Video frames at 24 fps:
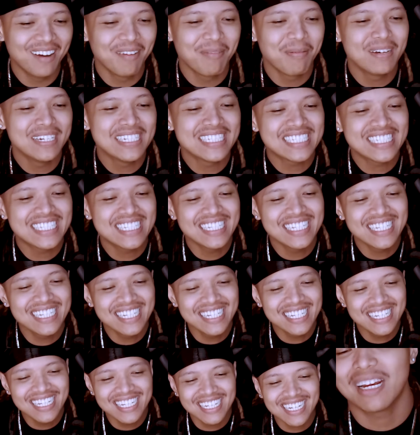Apa
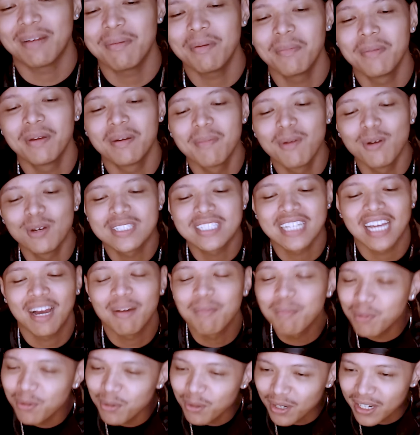sih Kenapa berbau
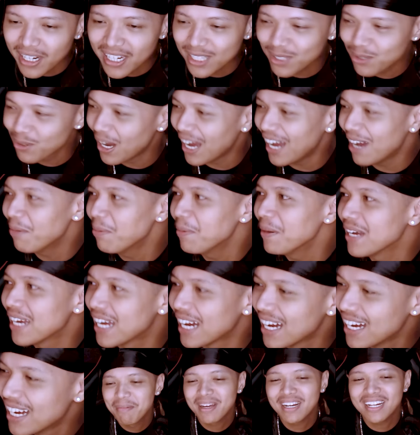cabul gitu Apa
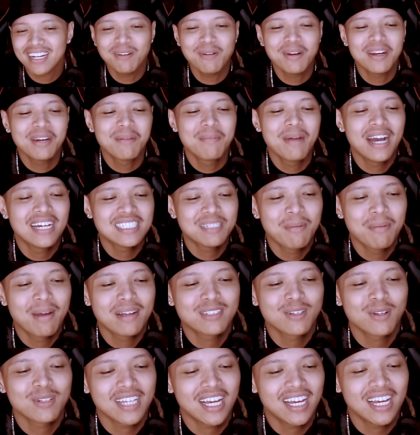ya Kemarin kan udah dibahas di
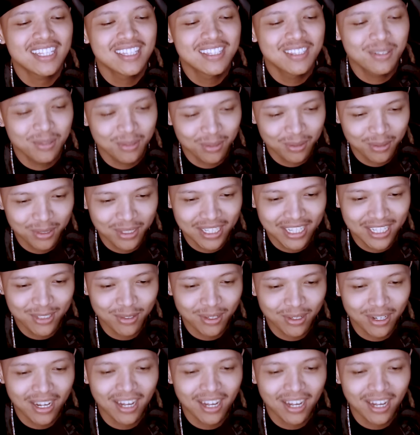Bacot Santuy gitu